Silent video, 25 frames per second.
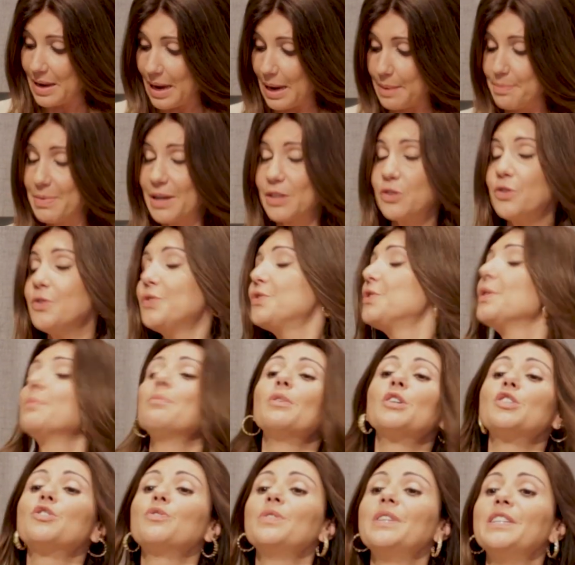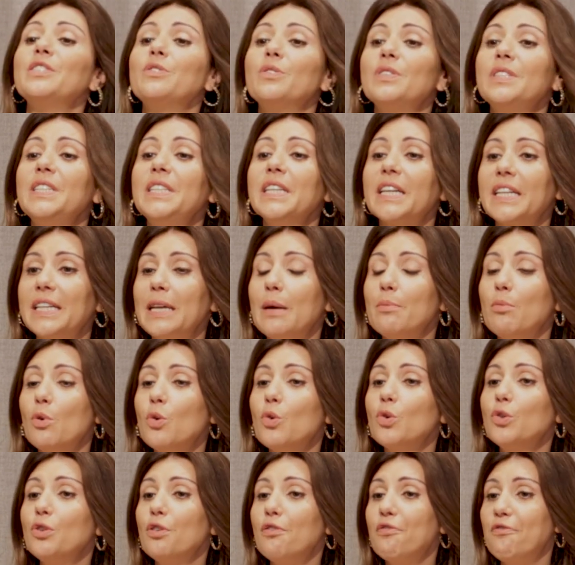Eh bien justement, je voulais te dire qu'il y a
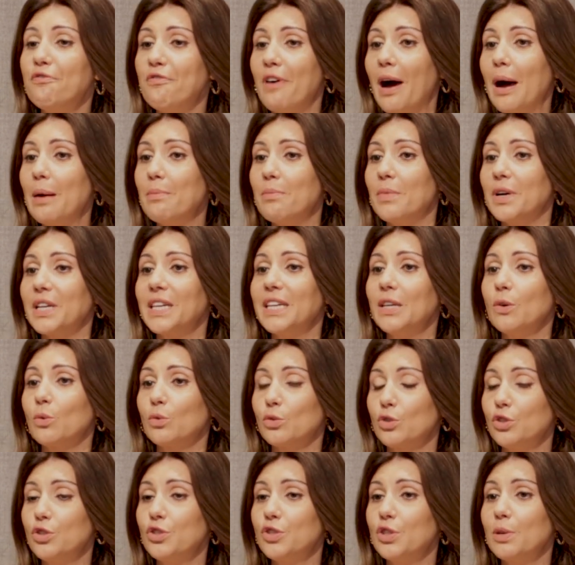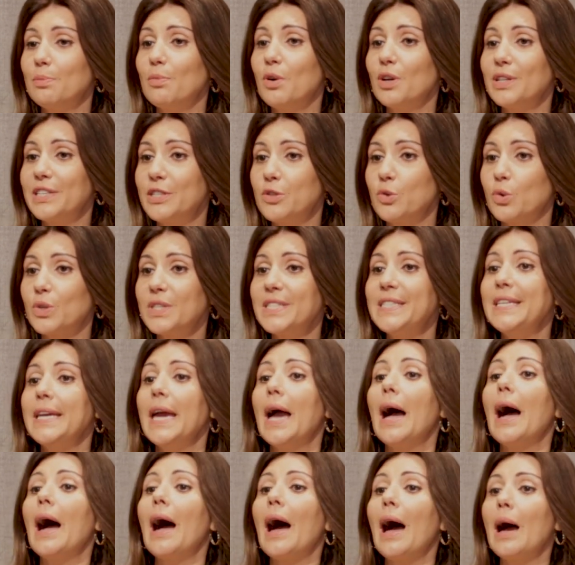beaucoup de femmes qui ont justement les sourcils
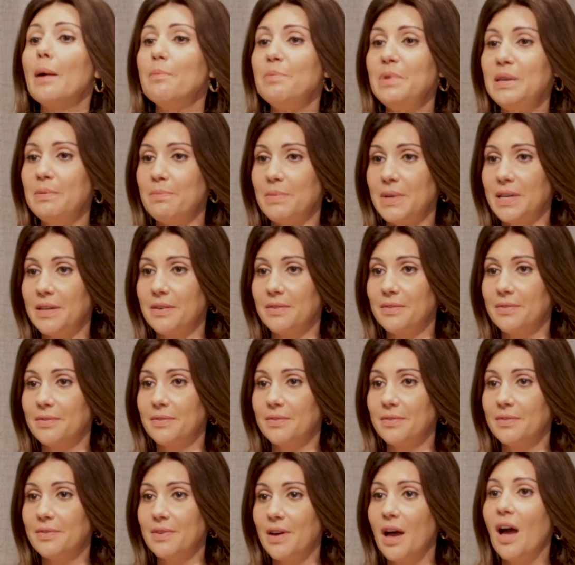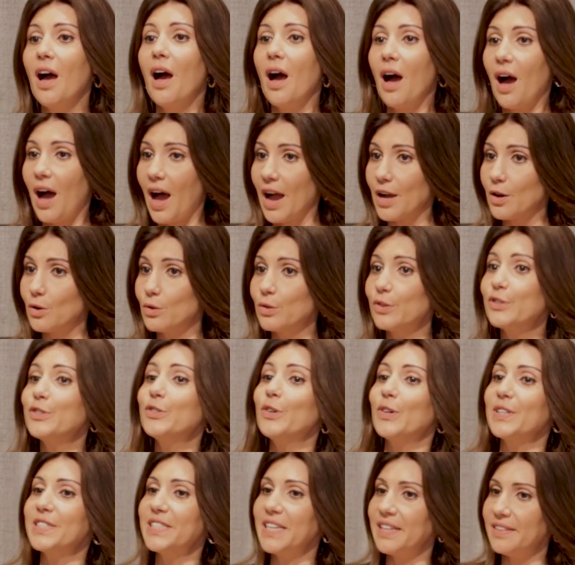abîmés à cause
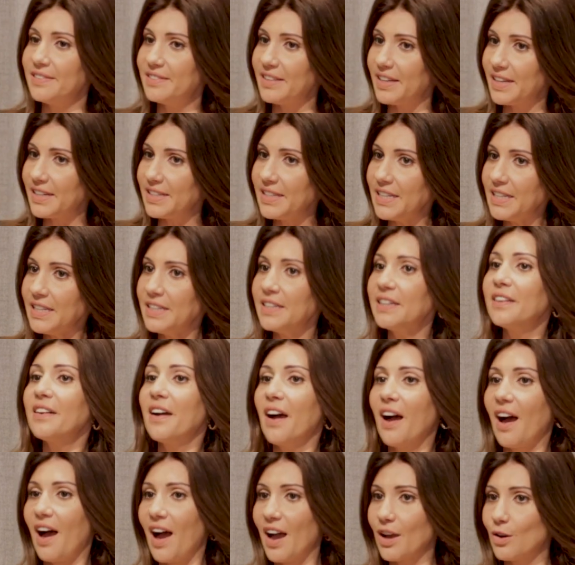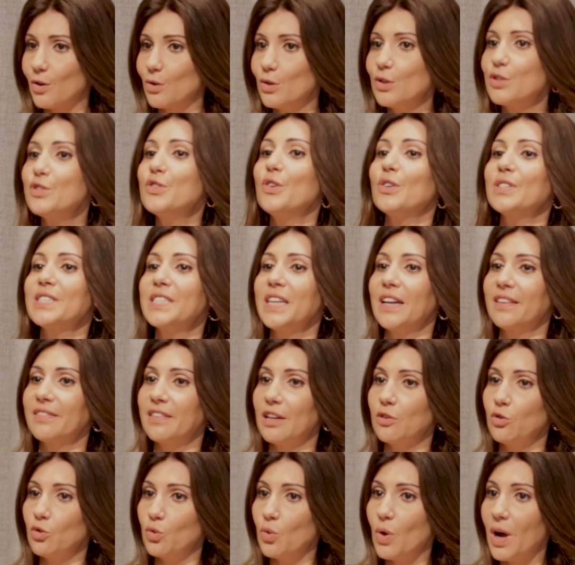d'anciennes techniques, à cause d'anciens
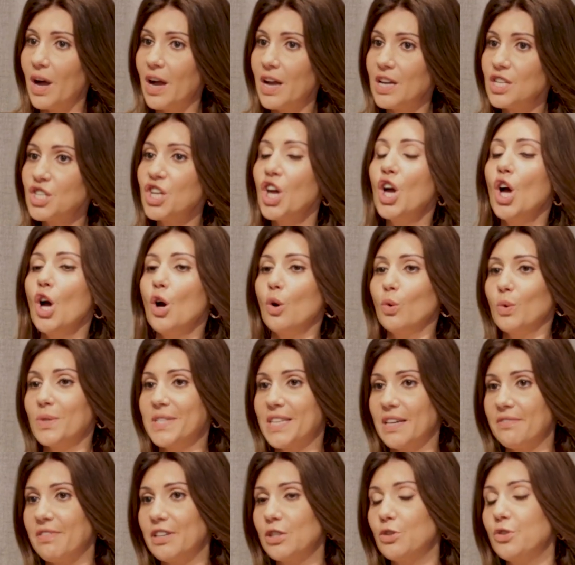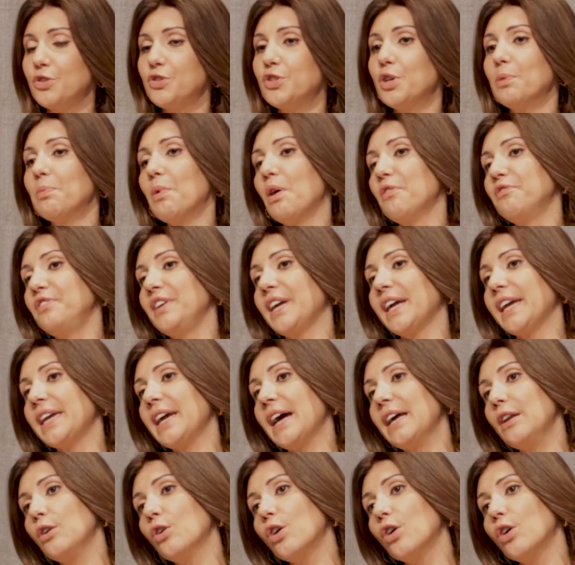tatouages, où ça va justement virer à